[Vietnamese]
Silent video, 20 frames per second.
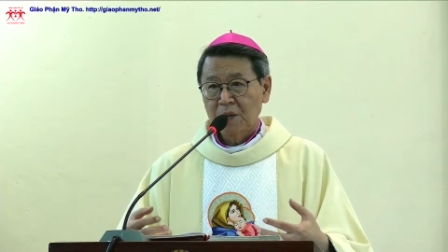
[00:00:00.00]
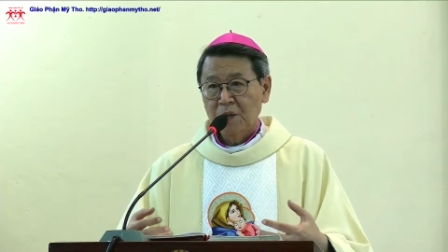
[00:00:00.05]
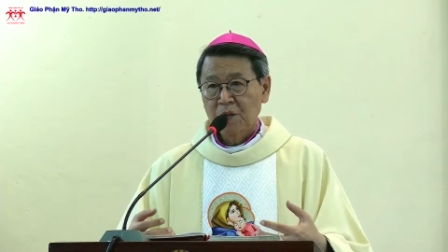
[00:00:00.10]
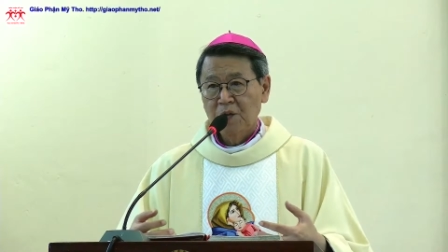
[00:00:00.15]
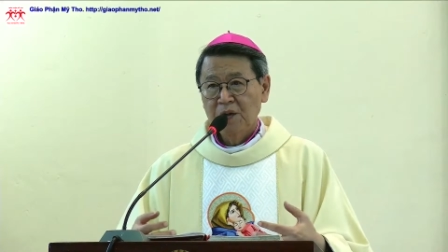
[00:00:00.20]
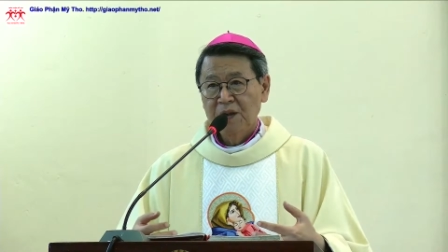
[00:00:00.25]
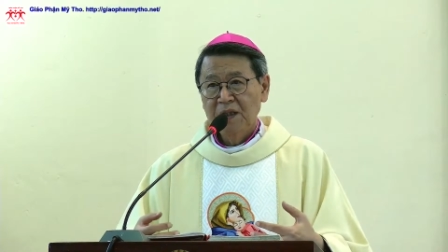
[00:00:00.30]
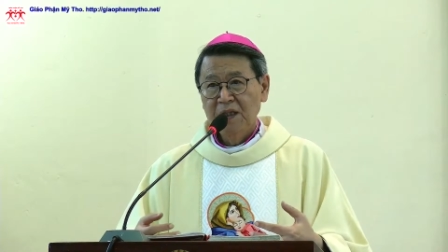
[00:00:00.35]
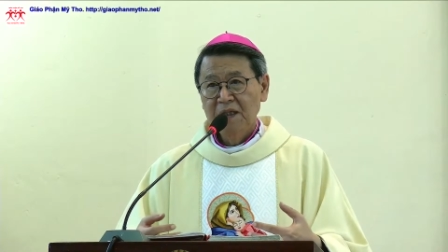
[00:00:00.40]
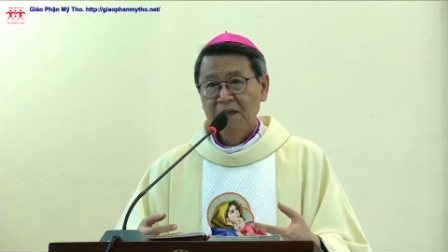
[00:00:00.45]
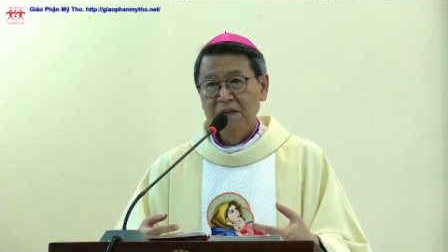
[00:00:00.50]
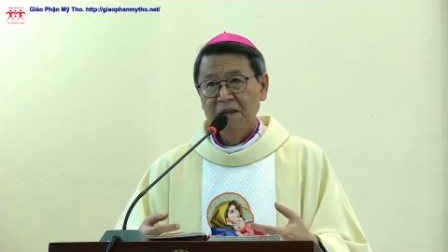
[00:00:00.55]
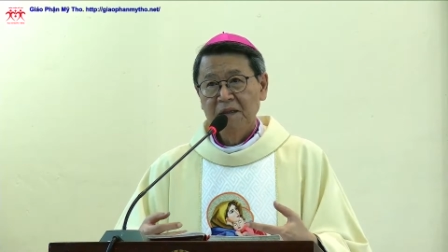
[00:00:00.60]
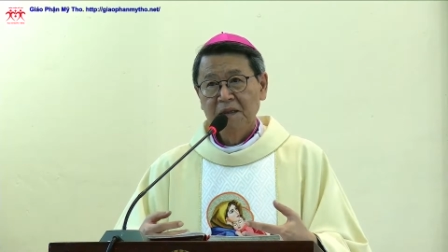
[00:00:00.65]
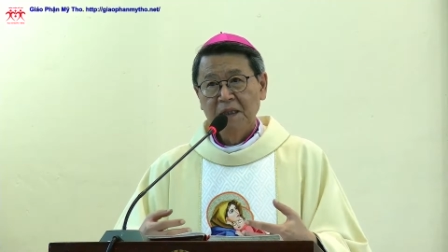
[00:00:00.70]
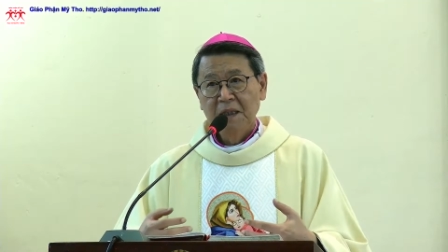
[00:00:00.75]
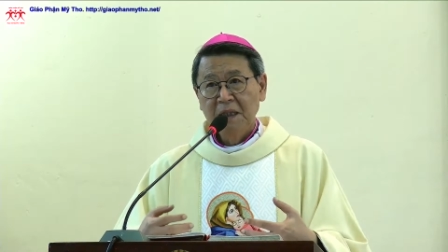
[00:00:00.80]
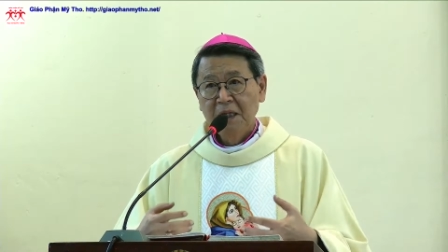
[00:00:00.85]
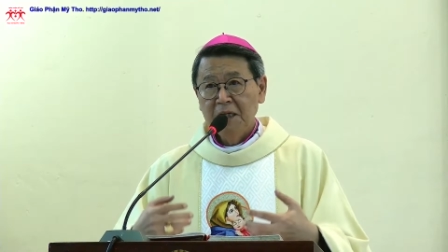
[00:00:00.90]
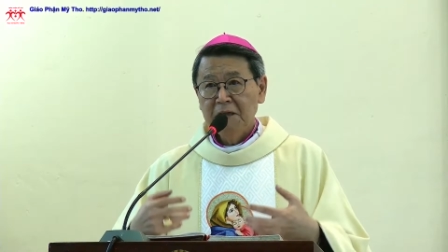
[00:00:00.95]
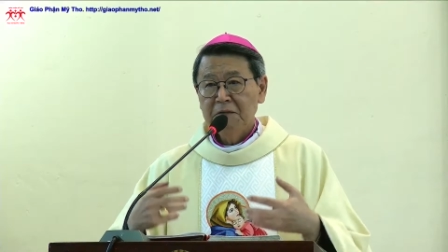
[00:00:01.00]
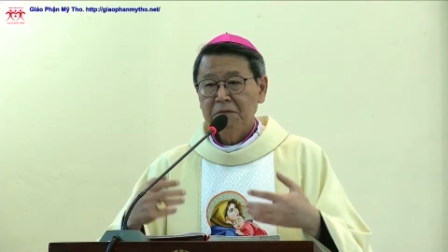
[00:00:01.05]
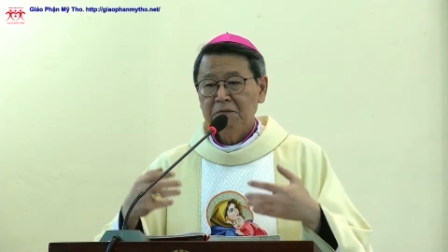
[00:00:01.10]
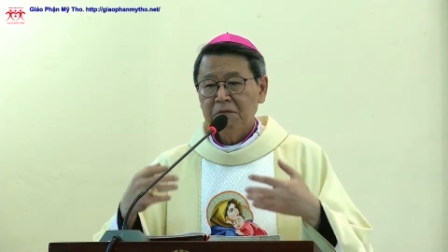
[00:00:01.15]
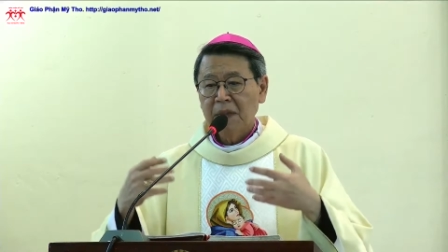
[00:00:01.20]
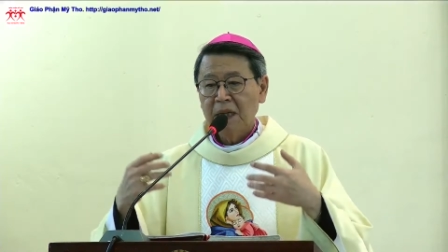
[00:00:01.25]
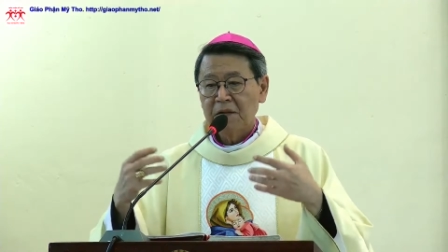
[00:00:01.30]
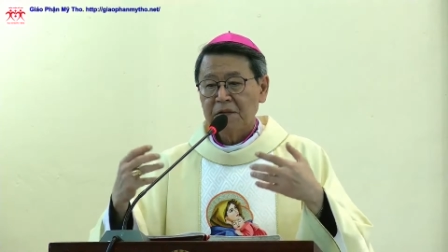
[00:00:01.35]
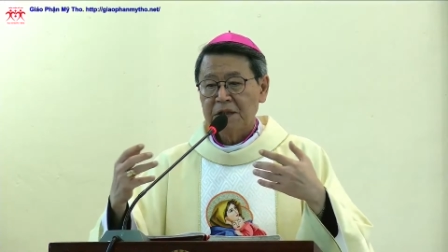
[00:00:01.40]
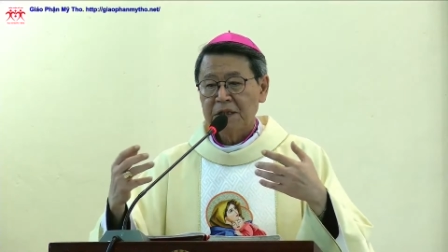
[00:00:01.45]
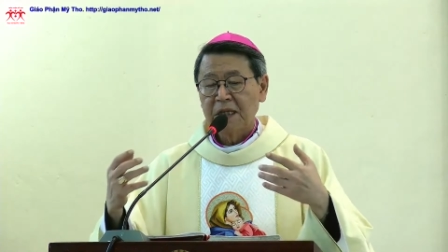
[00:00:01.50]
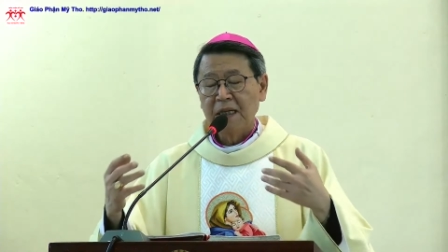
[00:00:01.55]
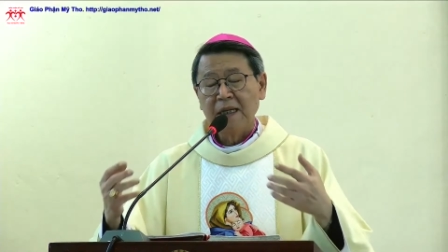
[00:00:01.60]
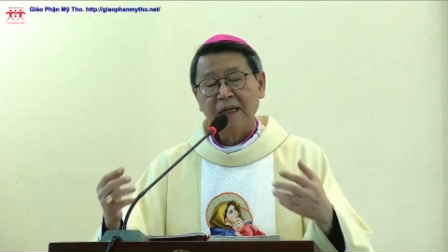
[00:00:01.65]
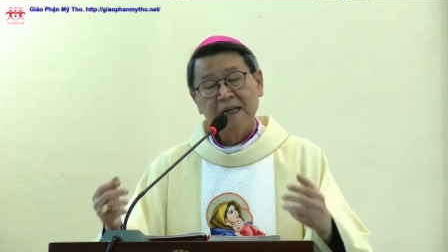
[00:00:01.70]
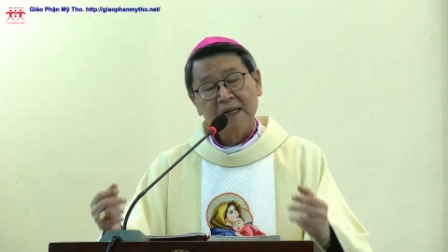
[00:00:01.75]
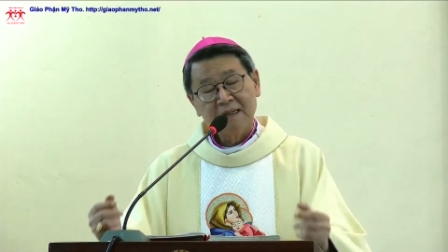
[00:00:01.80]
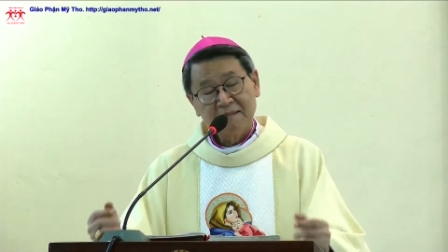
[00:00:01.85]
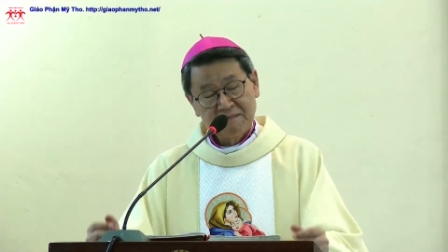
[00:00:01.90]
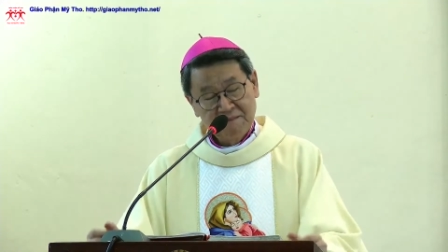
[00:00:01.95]
cô đơn hơn bao giờ
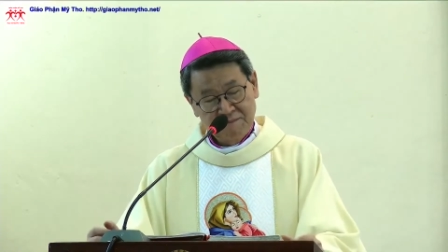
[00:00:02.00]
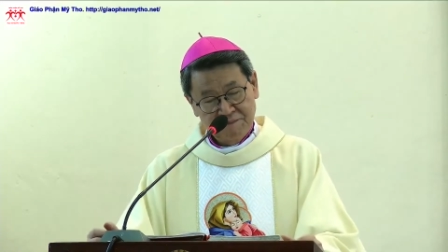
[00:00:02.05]
hết